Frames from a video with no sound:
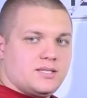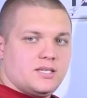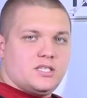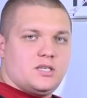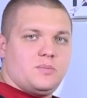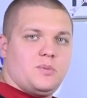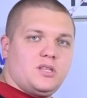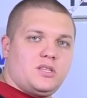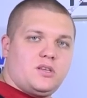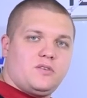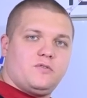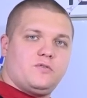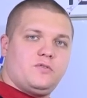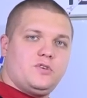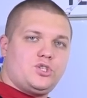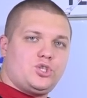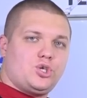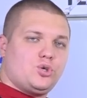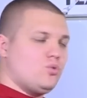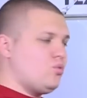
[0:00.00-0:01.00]
сантиметров
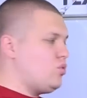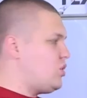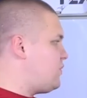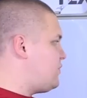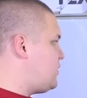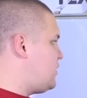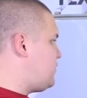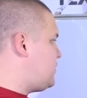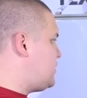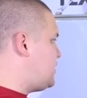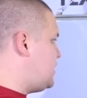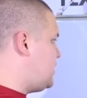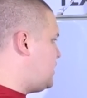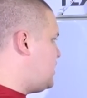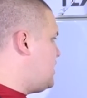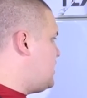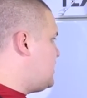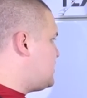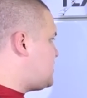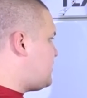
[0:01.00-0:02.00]
выше уровня воды.
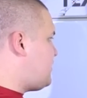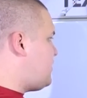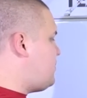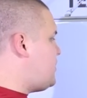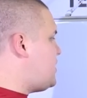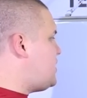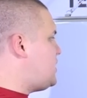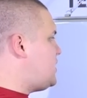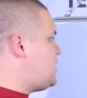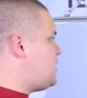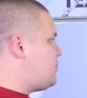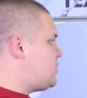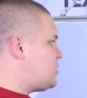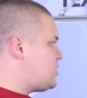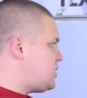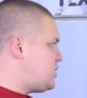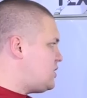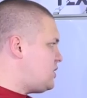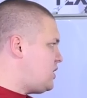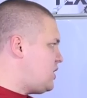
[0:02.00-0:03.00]
Современные
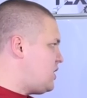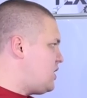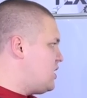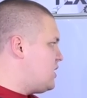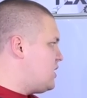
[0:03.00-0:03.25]
машинки